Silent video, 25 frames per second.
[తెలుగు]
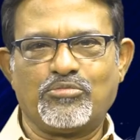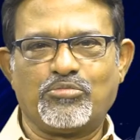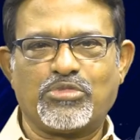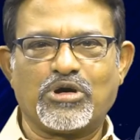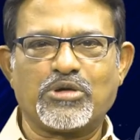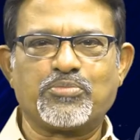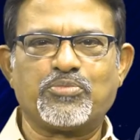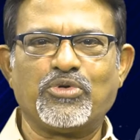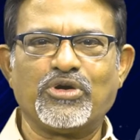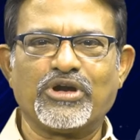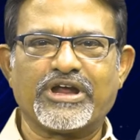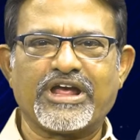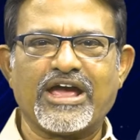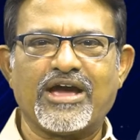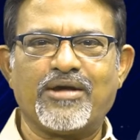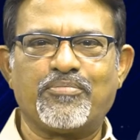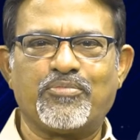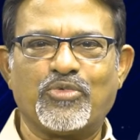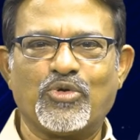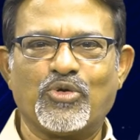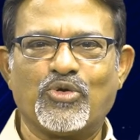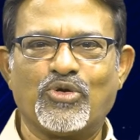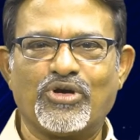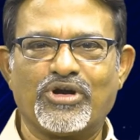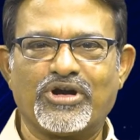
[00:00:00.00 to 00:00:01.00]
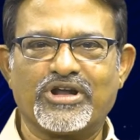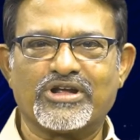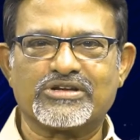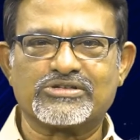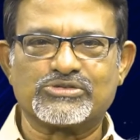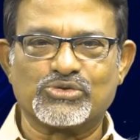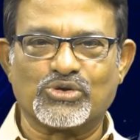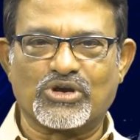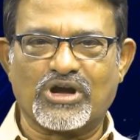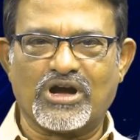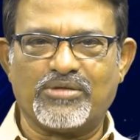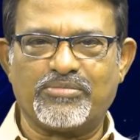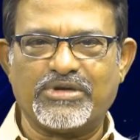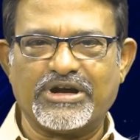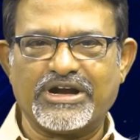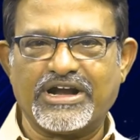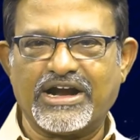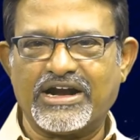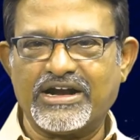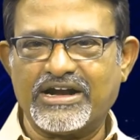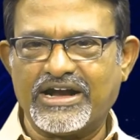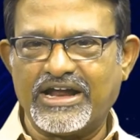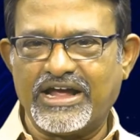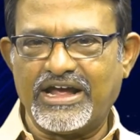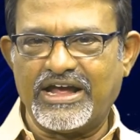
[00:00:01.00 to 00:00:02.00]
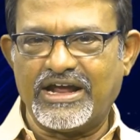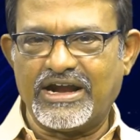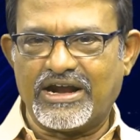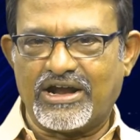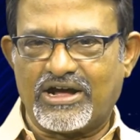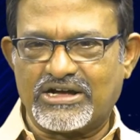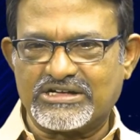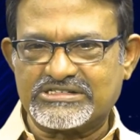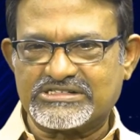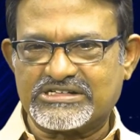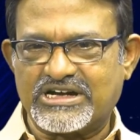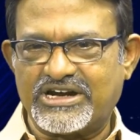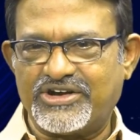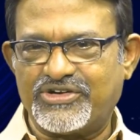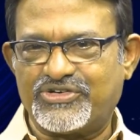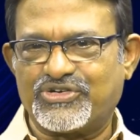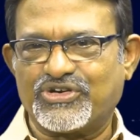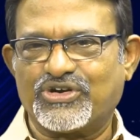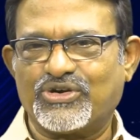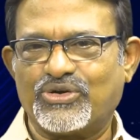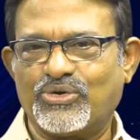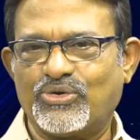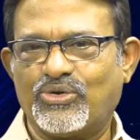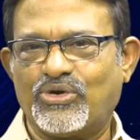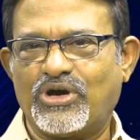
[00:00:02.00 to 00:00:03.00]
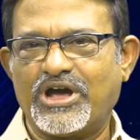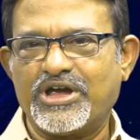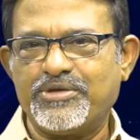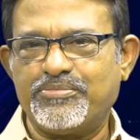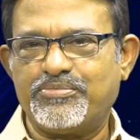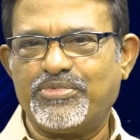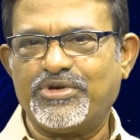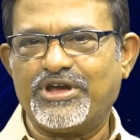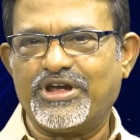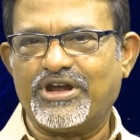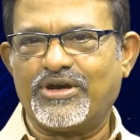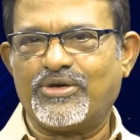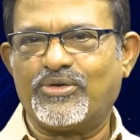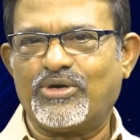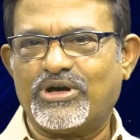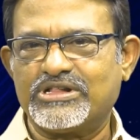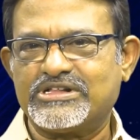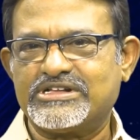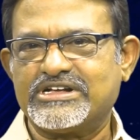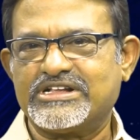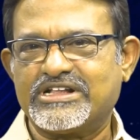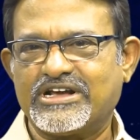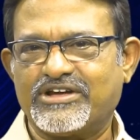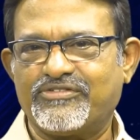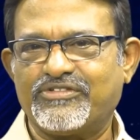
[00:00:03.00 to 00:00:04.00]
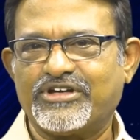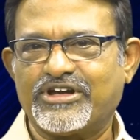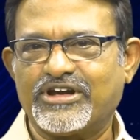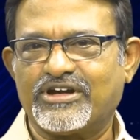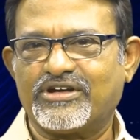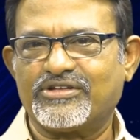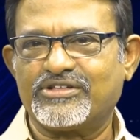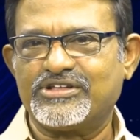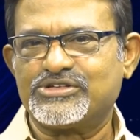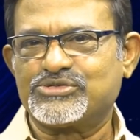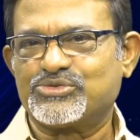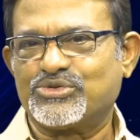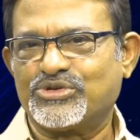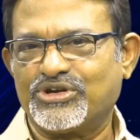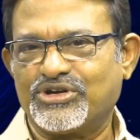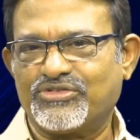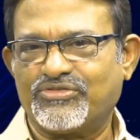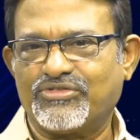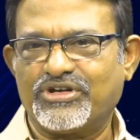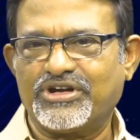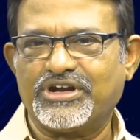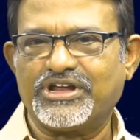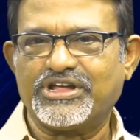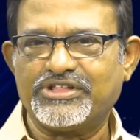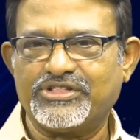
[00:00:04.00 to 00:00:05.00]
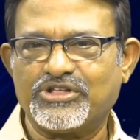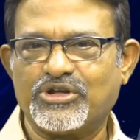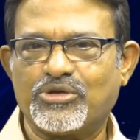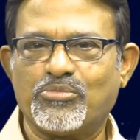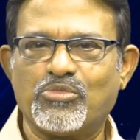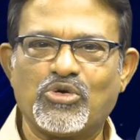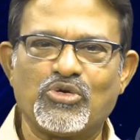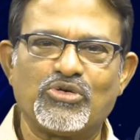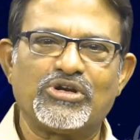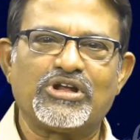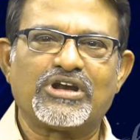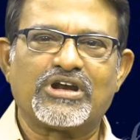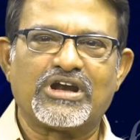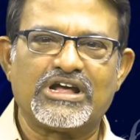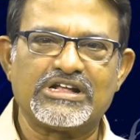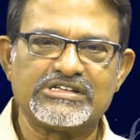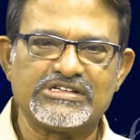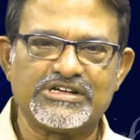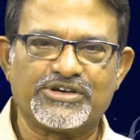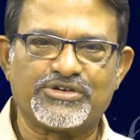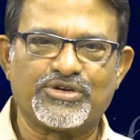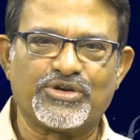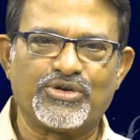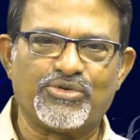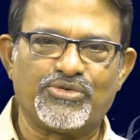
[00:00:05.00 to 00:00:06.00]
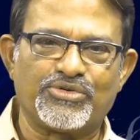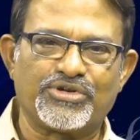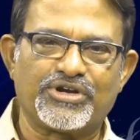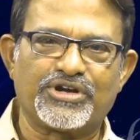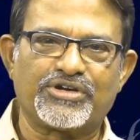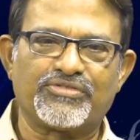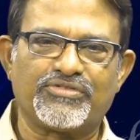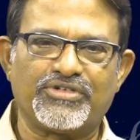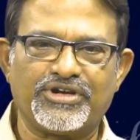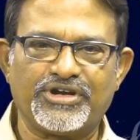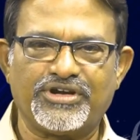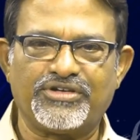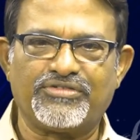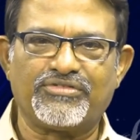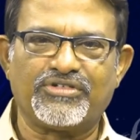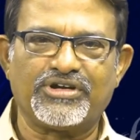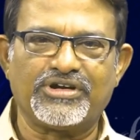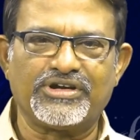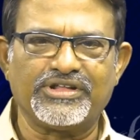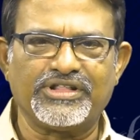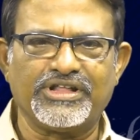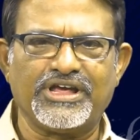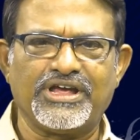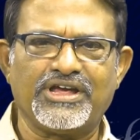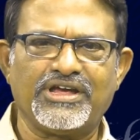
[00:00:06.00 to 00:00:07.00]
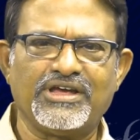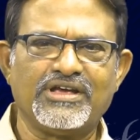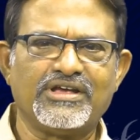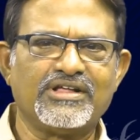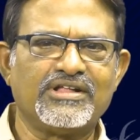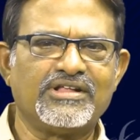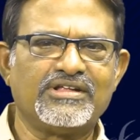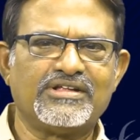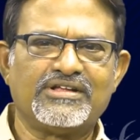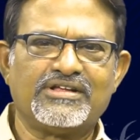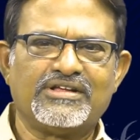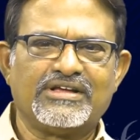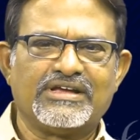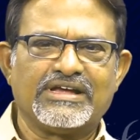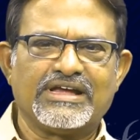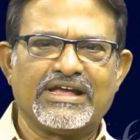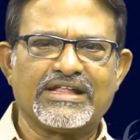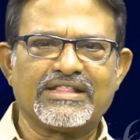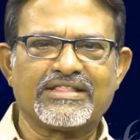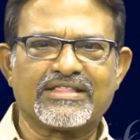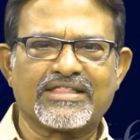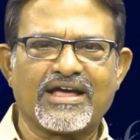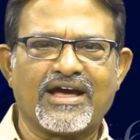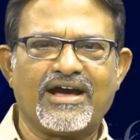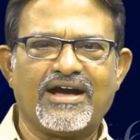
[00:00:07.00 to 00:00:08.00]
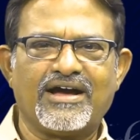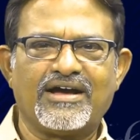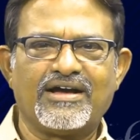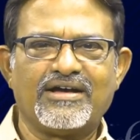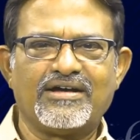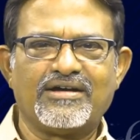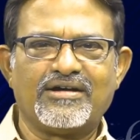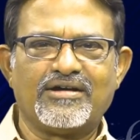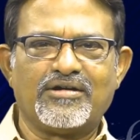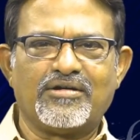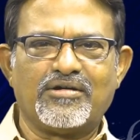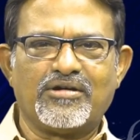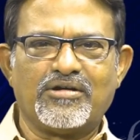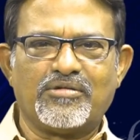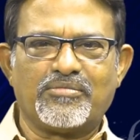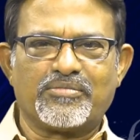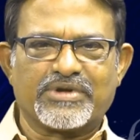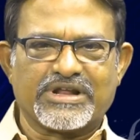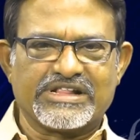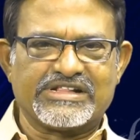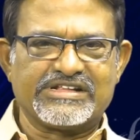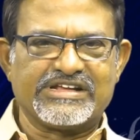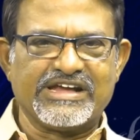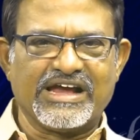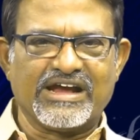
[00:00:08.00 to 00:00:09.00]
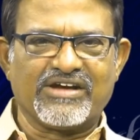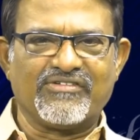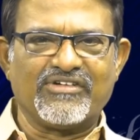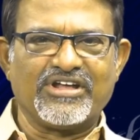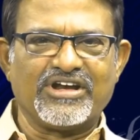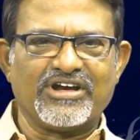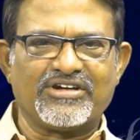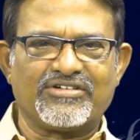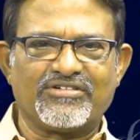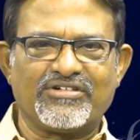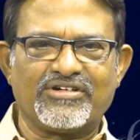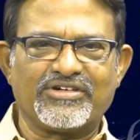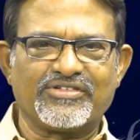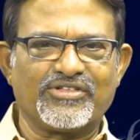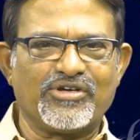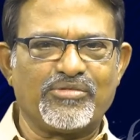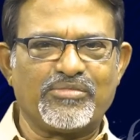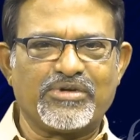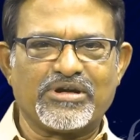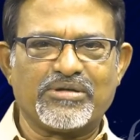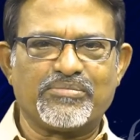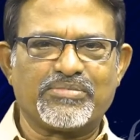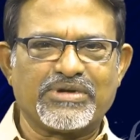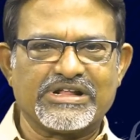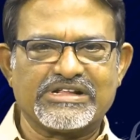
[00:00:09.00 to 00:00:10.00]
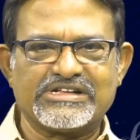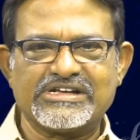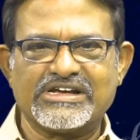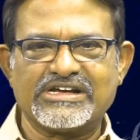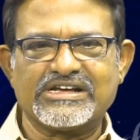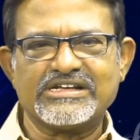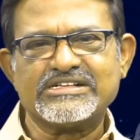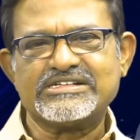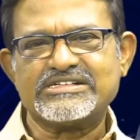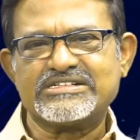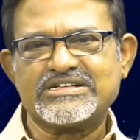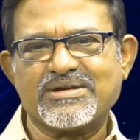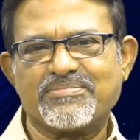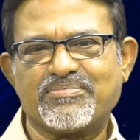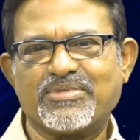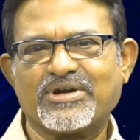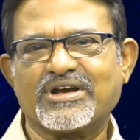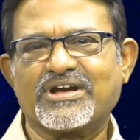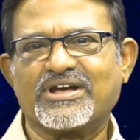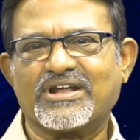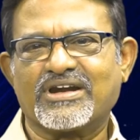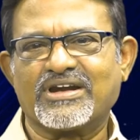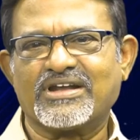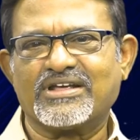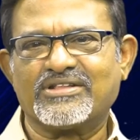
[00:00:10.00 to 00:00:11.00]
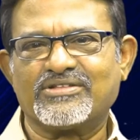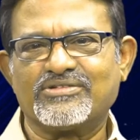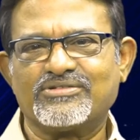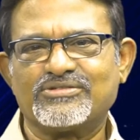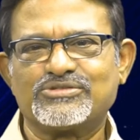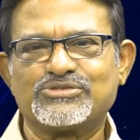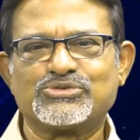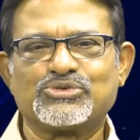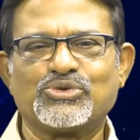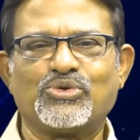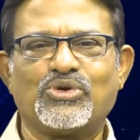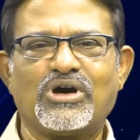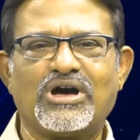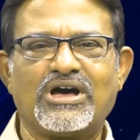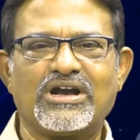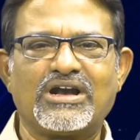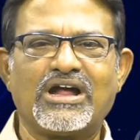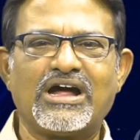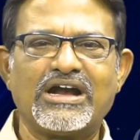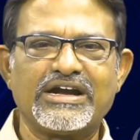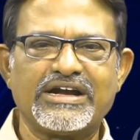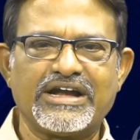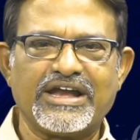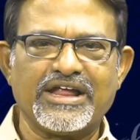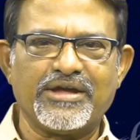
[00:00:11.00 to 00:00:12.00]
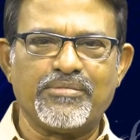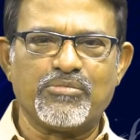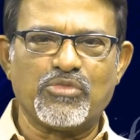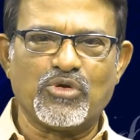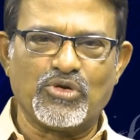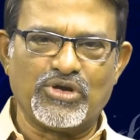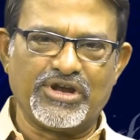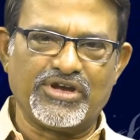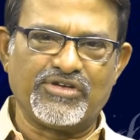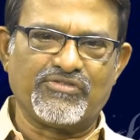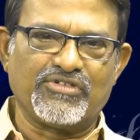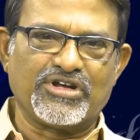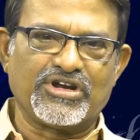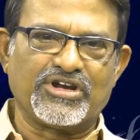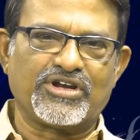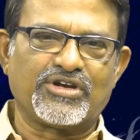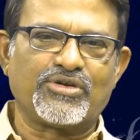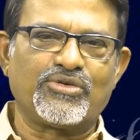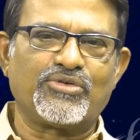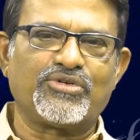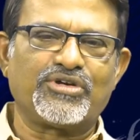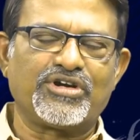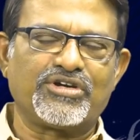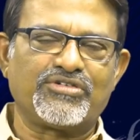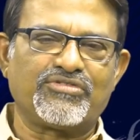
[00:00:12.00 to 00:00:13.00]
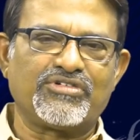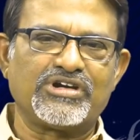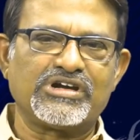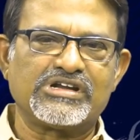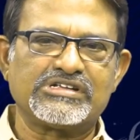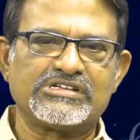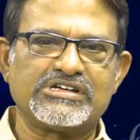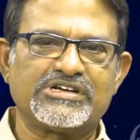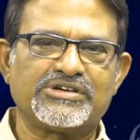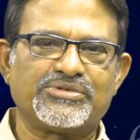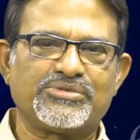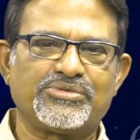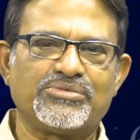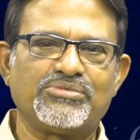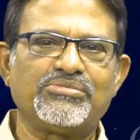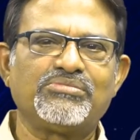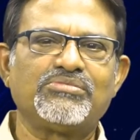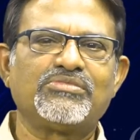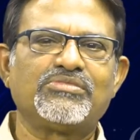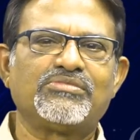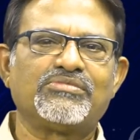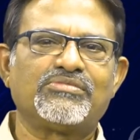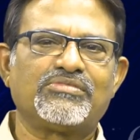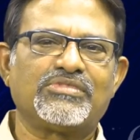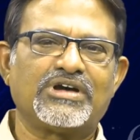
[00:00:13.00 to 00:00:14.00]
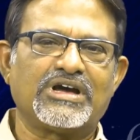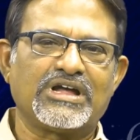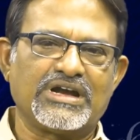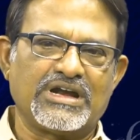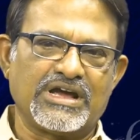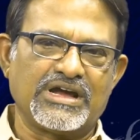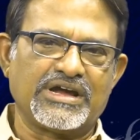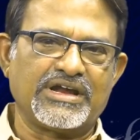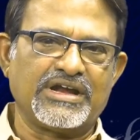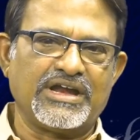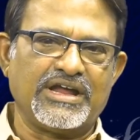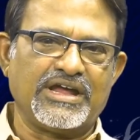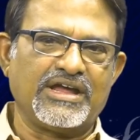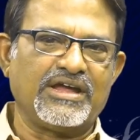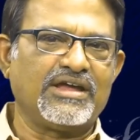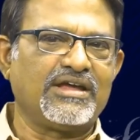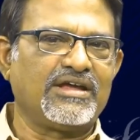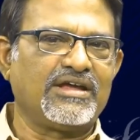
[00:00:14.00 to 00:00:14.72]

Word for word: పర్పుల్ క్యాప్ హోల్డర్ సో కాబట్టి అంటే లాస్ట్ ఎడిషన్లో ఐపీఎల్లో అత్యధిక వికెట్లు తీసుకున్నటువంటి ఇద్దరు బౌలర్లు ఆ జట్టులో ఉండటం అనేటువంటిది ఎంత ప్రత్యేకమైనటువంటిదో మనం ప్రత్యేకించి చెప్పక్కర్లేదు సో అలాంటి బౌలింగ్ వనర్లు ఉన్నటువంటి జట్టు అలాగనే